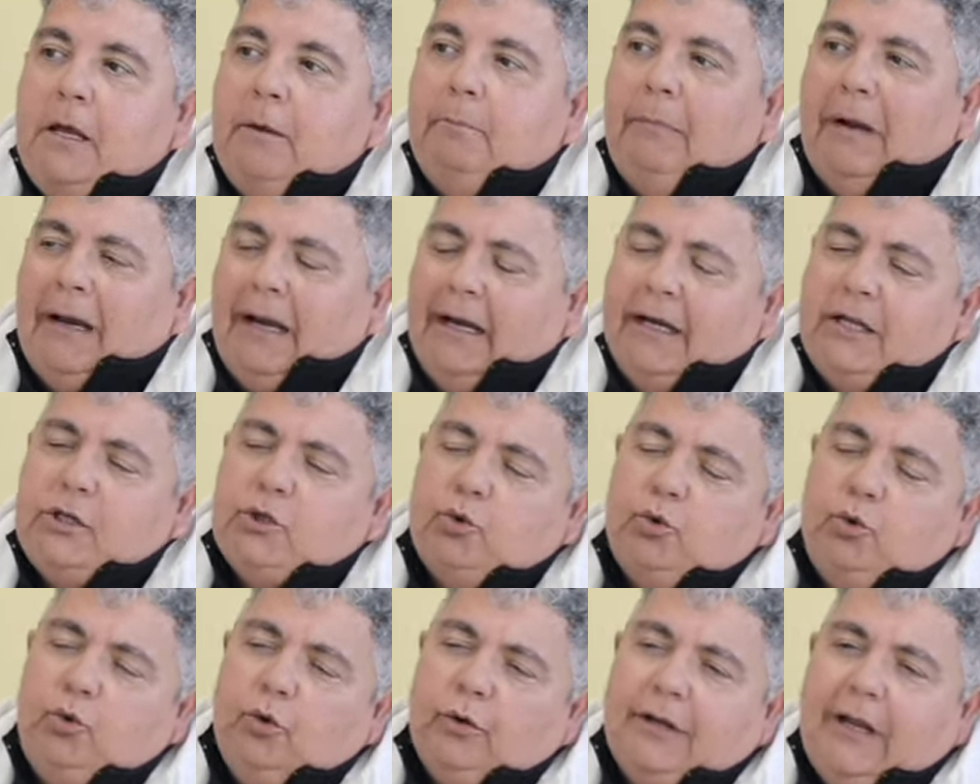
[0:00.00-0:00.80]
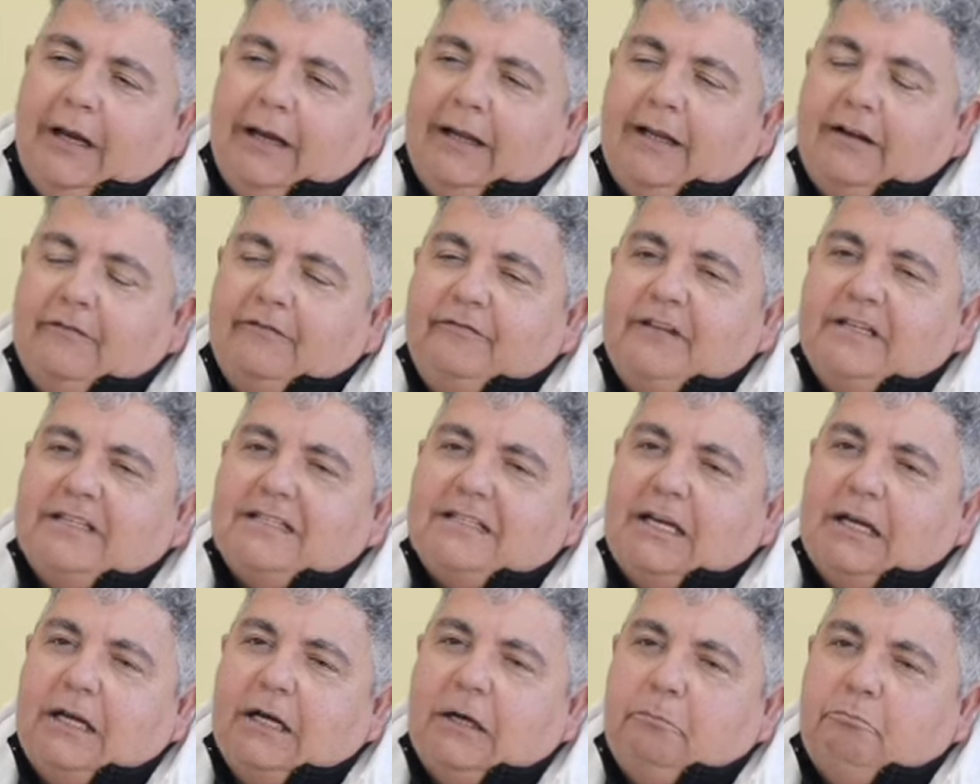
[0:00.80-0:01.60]
Magari sull'occhiale da
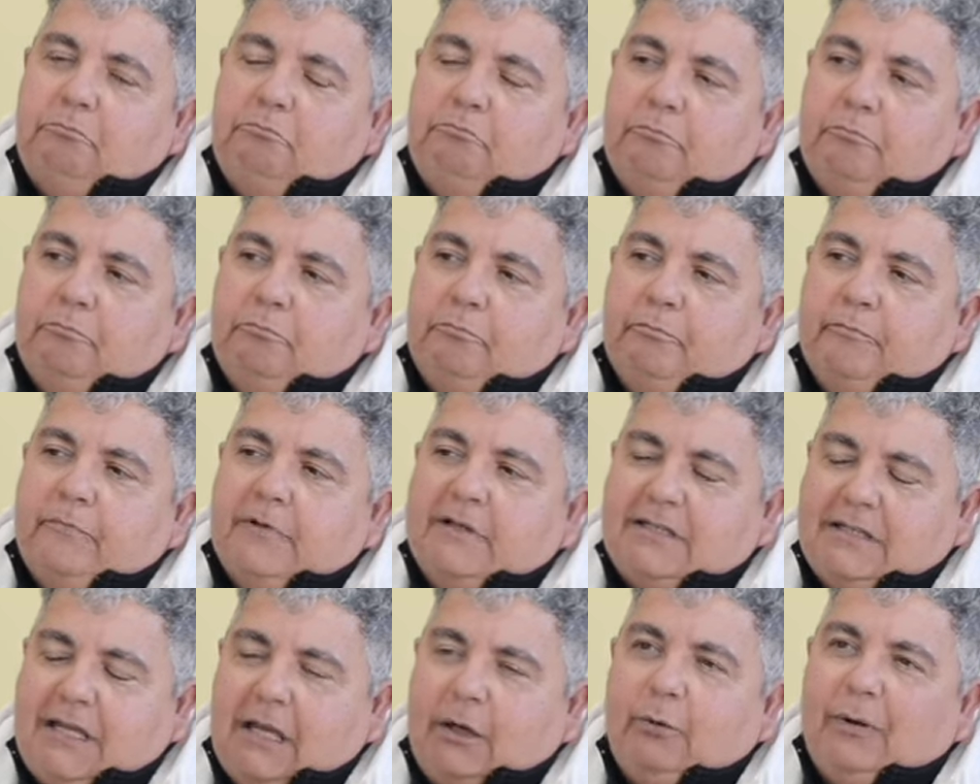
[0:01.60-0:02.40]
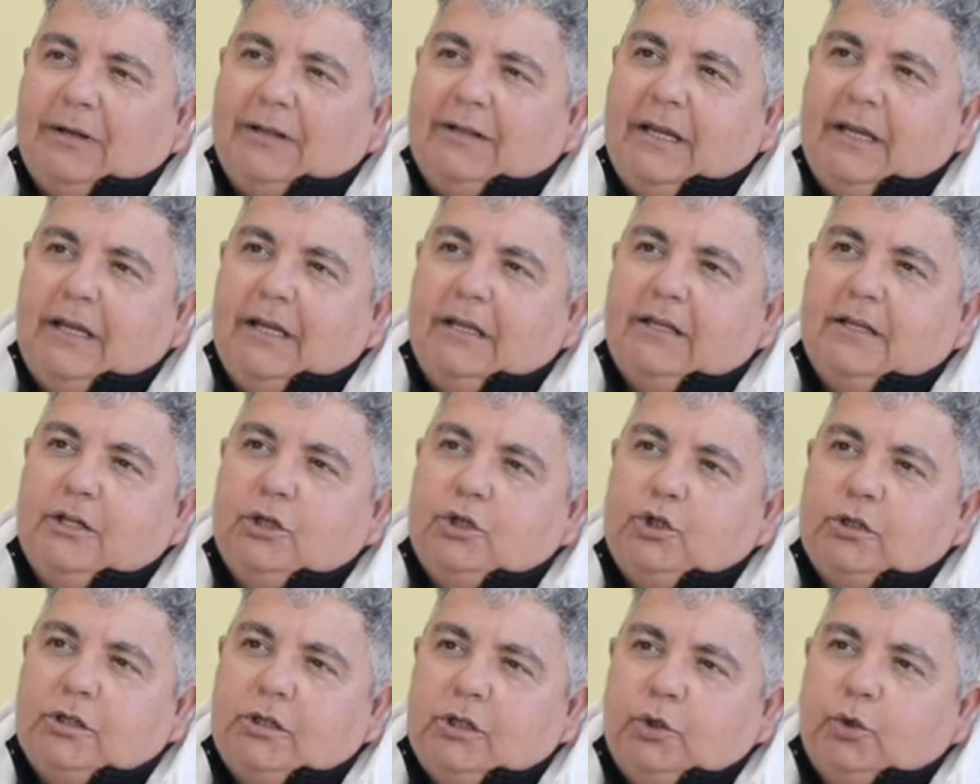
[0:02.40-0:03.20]
vista mh, mm, stanno attenti i
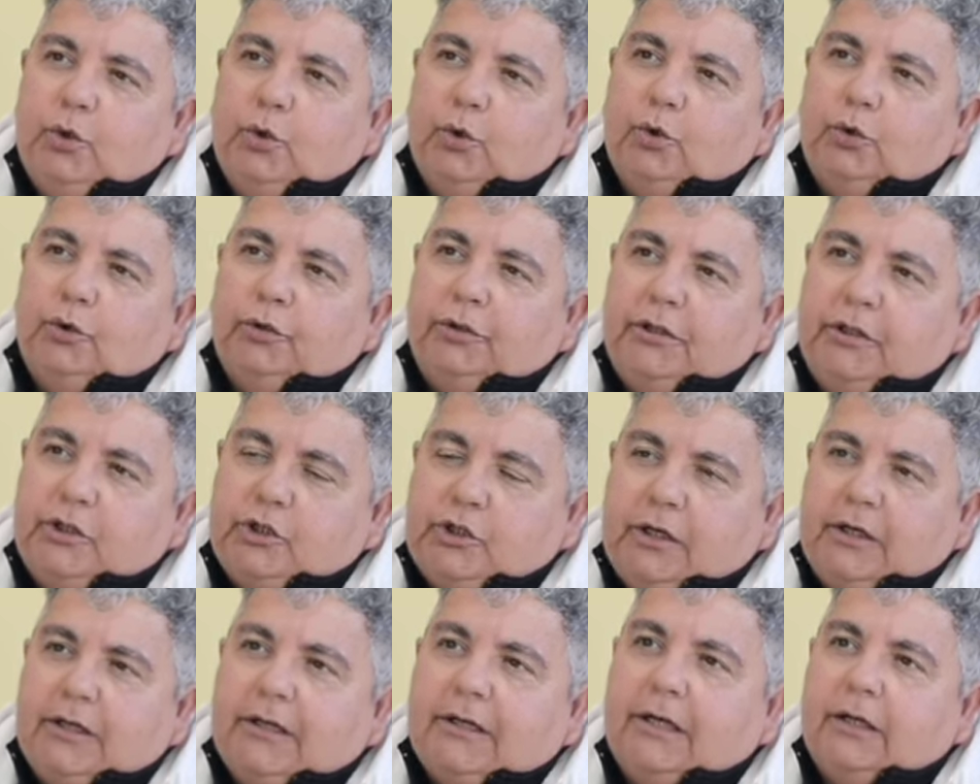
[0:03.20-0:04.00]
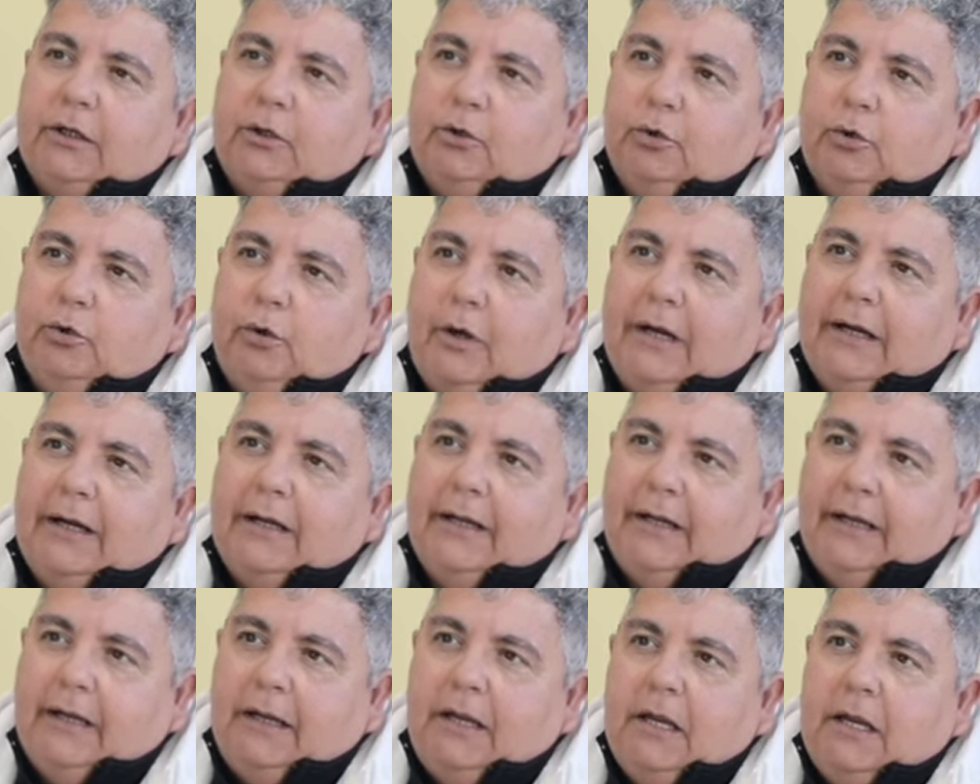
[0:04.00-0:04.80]
genitori, cercano
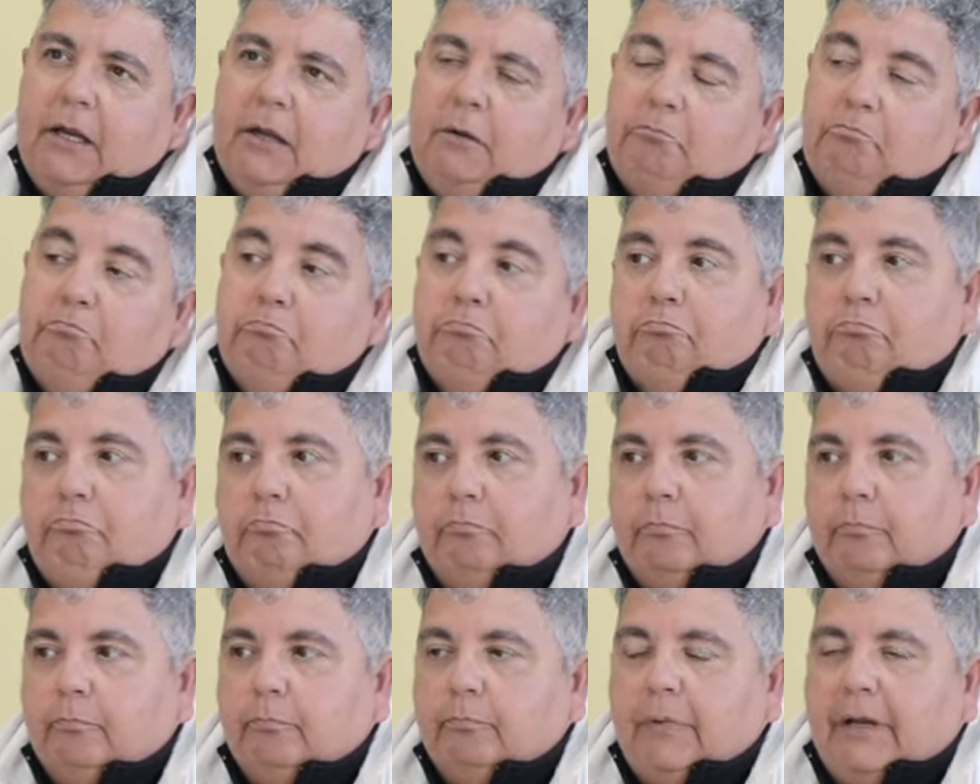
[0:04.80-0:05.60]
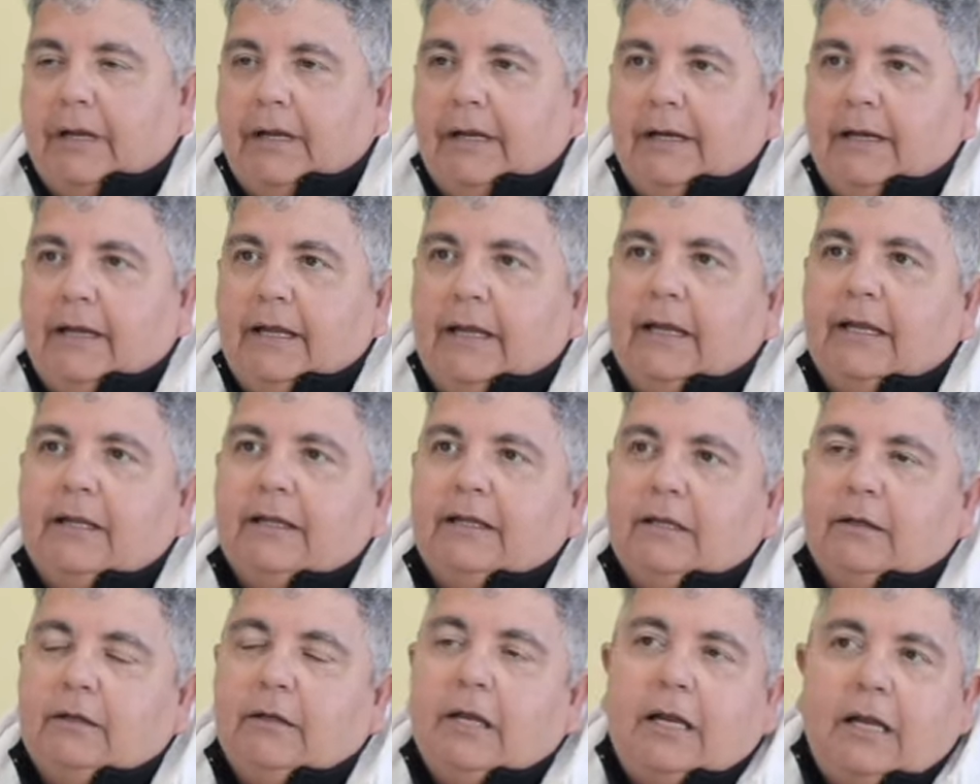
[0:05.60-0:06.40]
anche mh, mm, delle
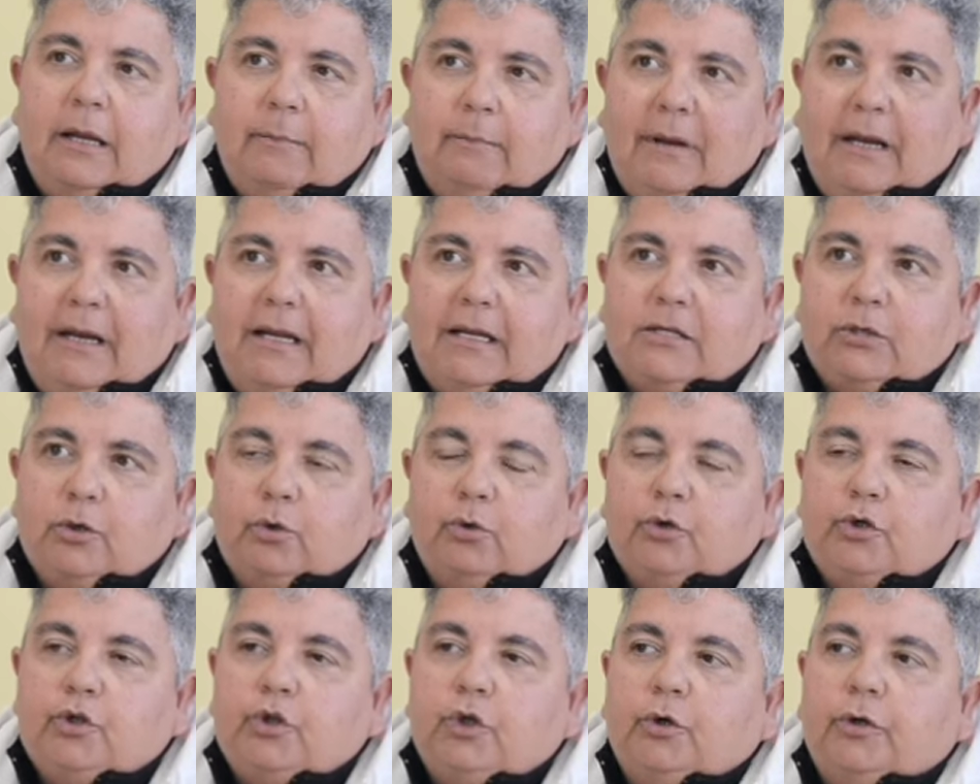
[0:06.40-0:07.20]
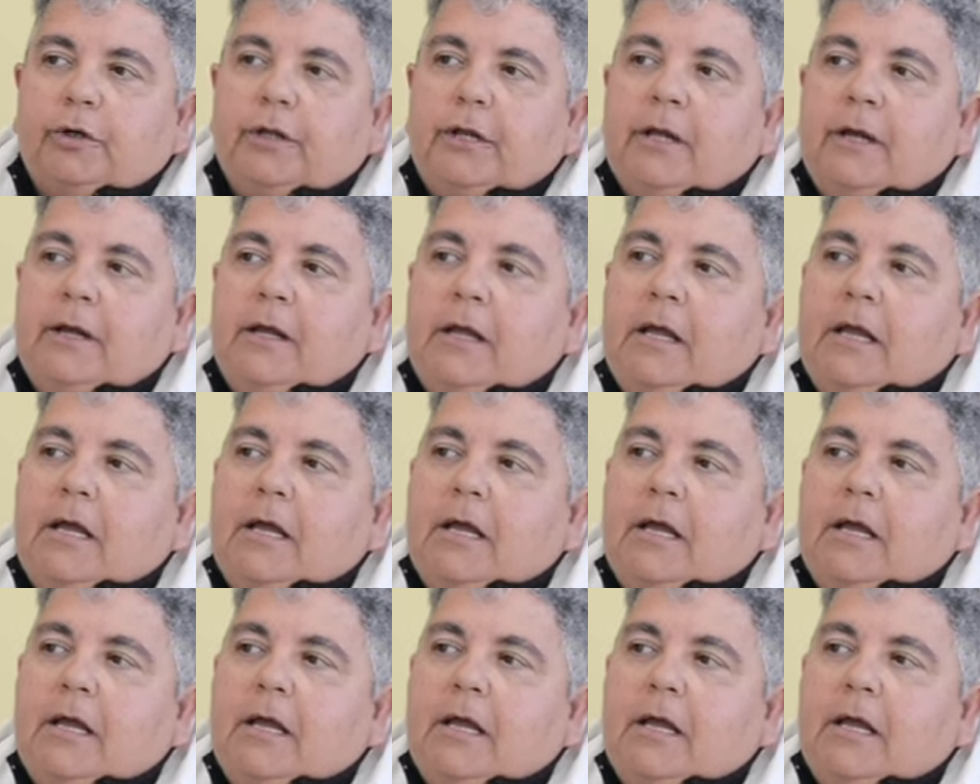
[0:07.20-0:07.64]
lenti, delle belle soluzioni.